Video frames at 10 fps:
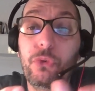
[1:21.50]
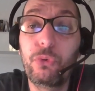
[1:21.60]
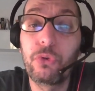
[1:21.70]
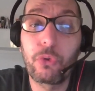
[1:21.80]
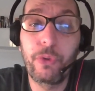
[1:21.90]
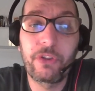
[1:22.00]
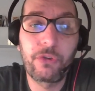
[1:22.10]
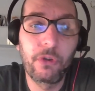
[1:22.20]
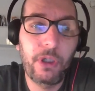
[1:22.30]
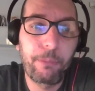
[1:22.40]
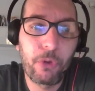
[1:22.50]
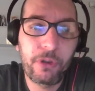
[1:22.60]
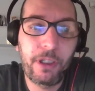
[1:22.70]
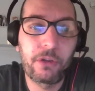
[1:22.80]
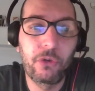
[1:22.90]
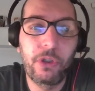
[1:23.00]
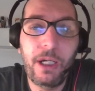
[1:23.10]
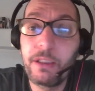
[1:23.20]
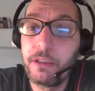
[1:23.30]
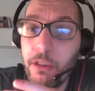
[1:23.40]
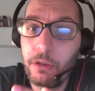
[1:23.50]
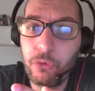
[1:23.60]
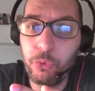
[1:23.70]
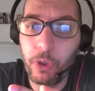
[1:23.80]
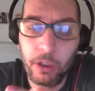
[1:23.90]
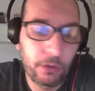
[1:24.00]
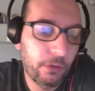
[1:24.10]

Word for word: Tutto questo ha portato addirittura